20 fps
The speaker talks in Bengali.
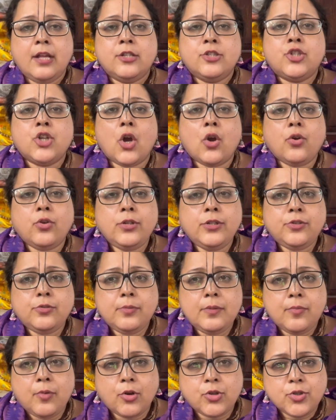যখনই
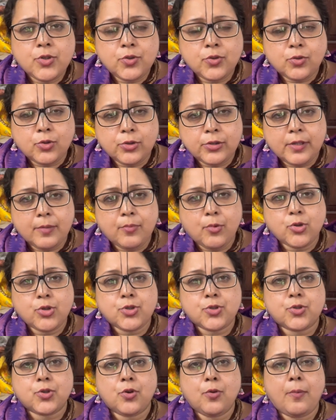তুমি ভজন করতে
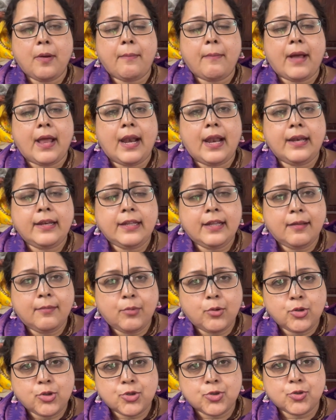বসছো বা মালা নিয়ে
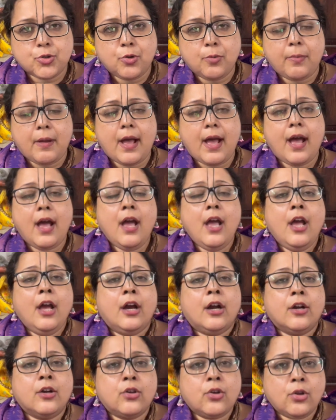বসছো বা
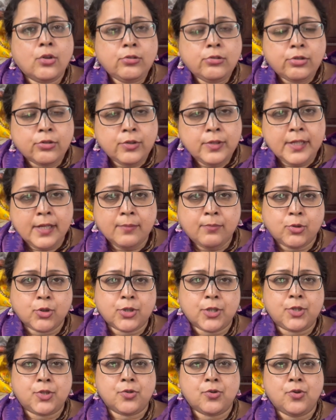গ্রন্থ নিয়ে
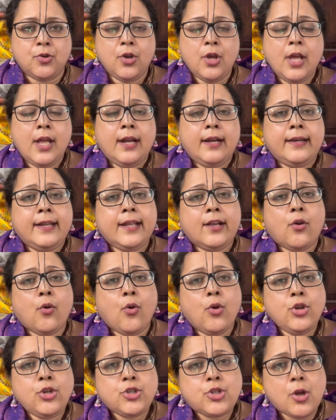বসেছো ঠিক
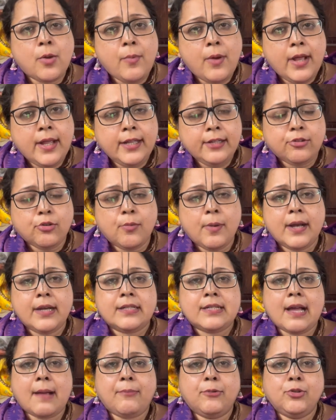ওই সময়ই তোমার
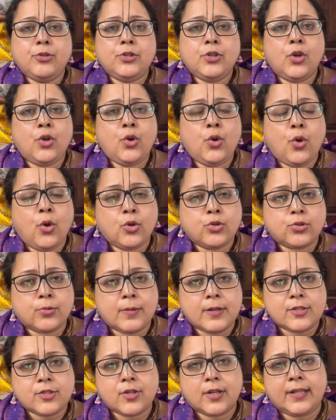যাবতীয় লোক
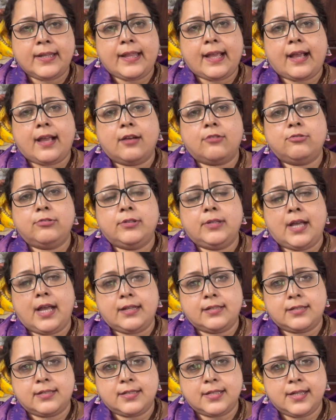তোমার সঙ্গে দেখা করতে
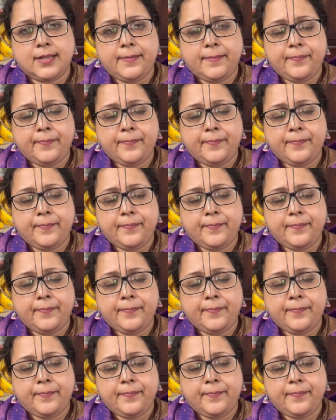আসছে